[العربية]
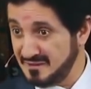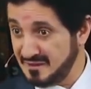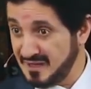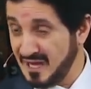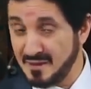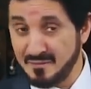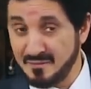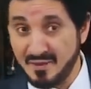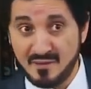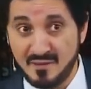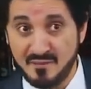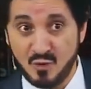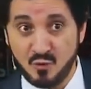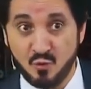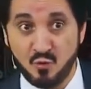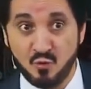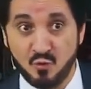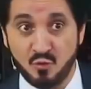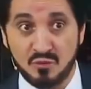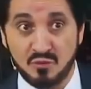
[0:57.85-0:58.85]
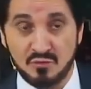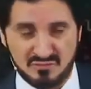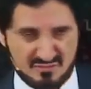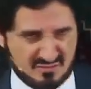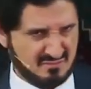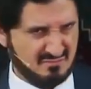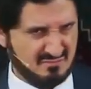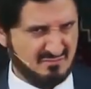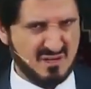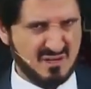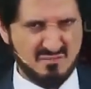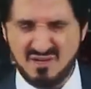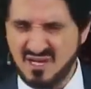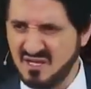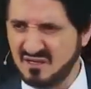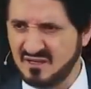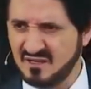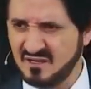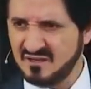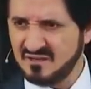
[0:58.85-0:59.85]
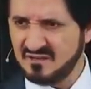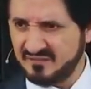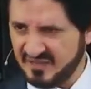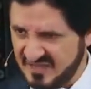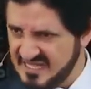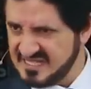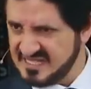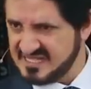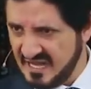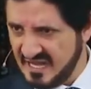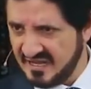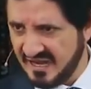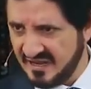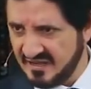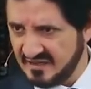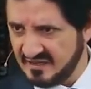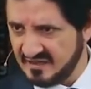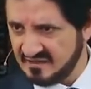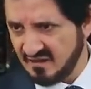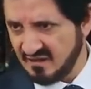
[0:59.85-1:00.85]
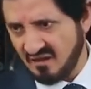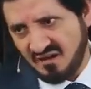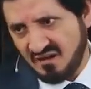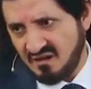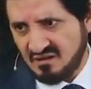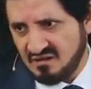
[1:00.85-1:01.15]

خاب أمله من مين؟ في الإنسان يعني آه.